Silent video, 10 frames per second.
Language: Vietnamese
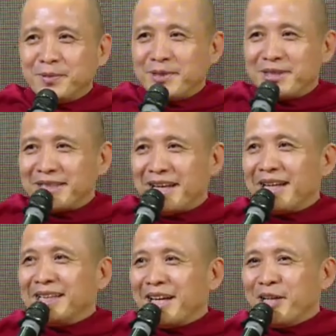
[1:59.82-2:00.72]
sẽ
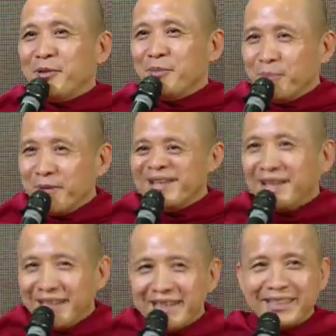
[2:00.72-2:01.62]
thấy bình
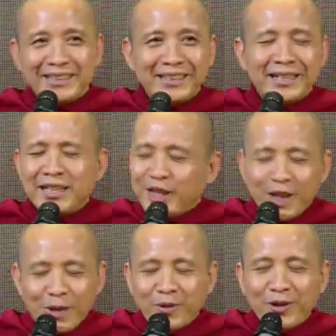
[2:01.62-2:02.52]
yên
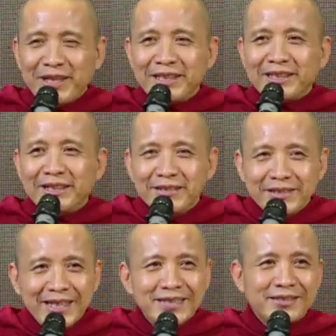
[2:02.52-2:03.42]
không có gì tự nhiên